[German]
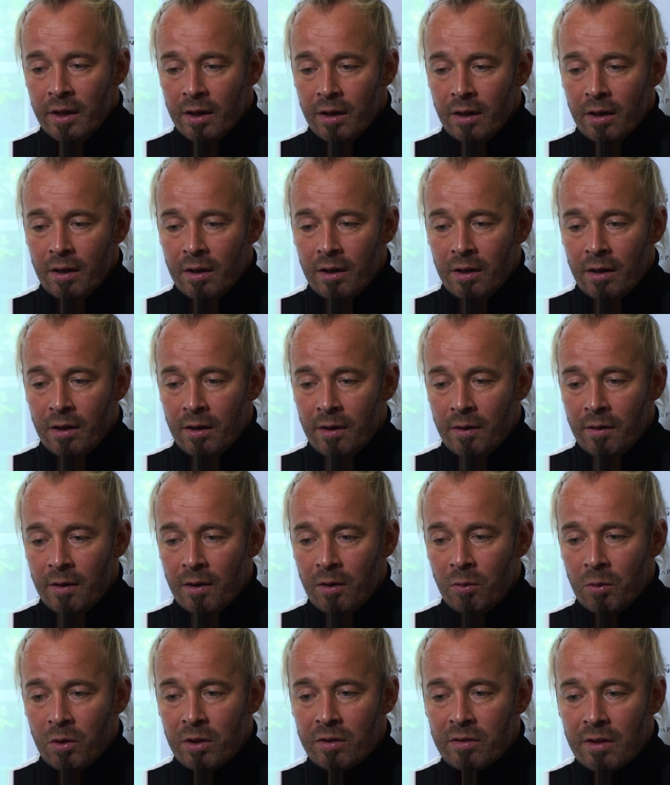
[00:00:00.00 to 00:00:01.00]
äh,
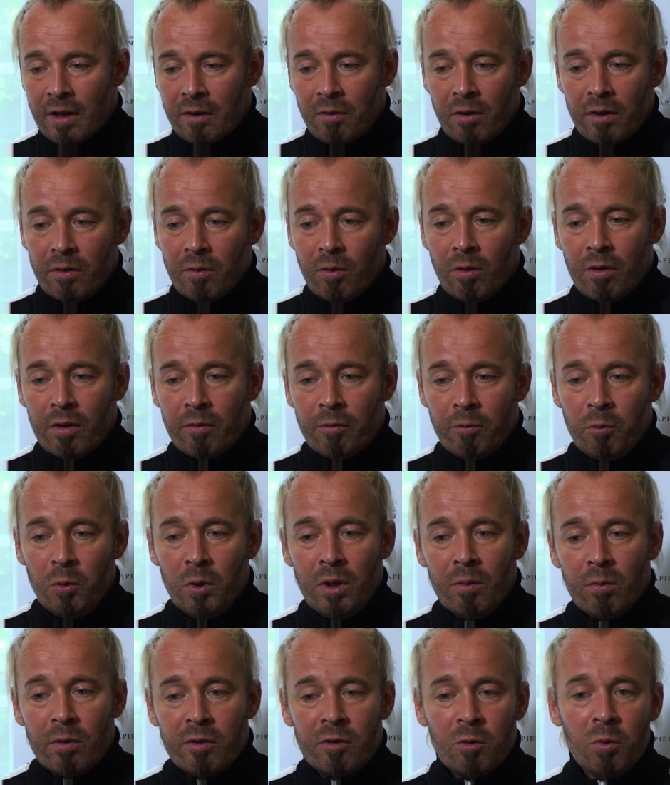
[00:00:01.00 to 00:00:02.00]
oder sind halt nachher für
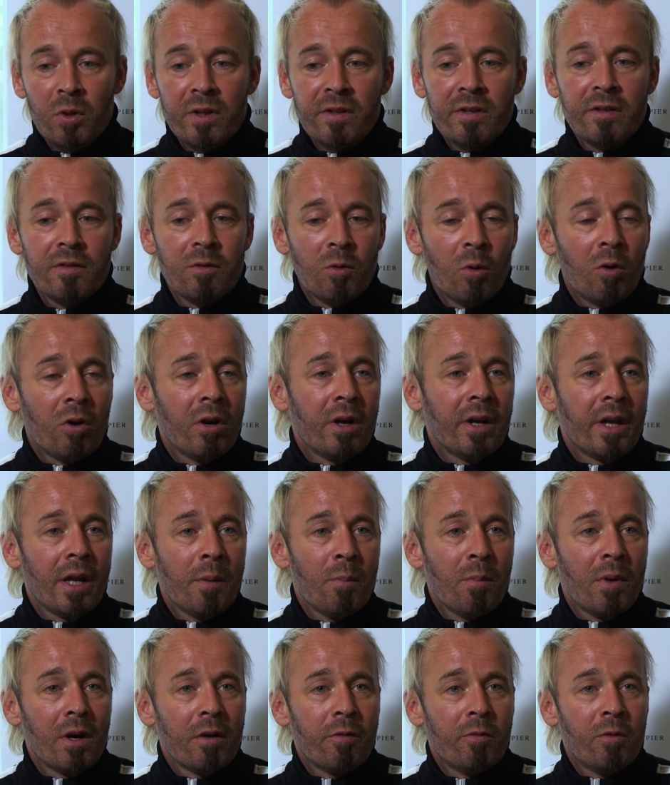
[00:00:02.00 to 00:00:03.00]
die, was kurze Sachen
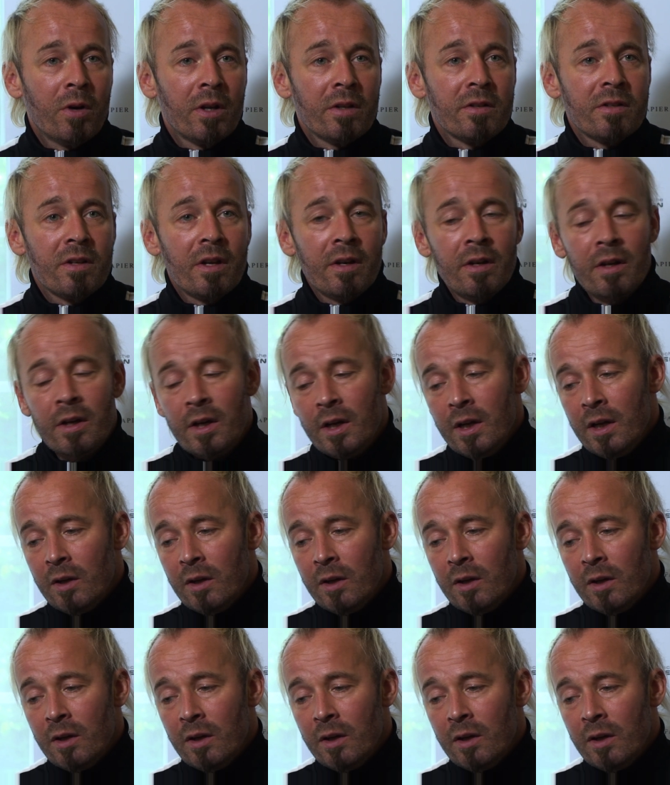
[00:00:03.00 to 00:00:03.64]
eben auch gefahren sind,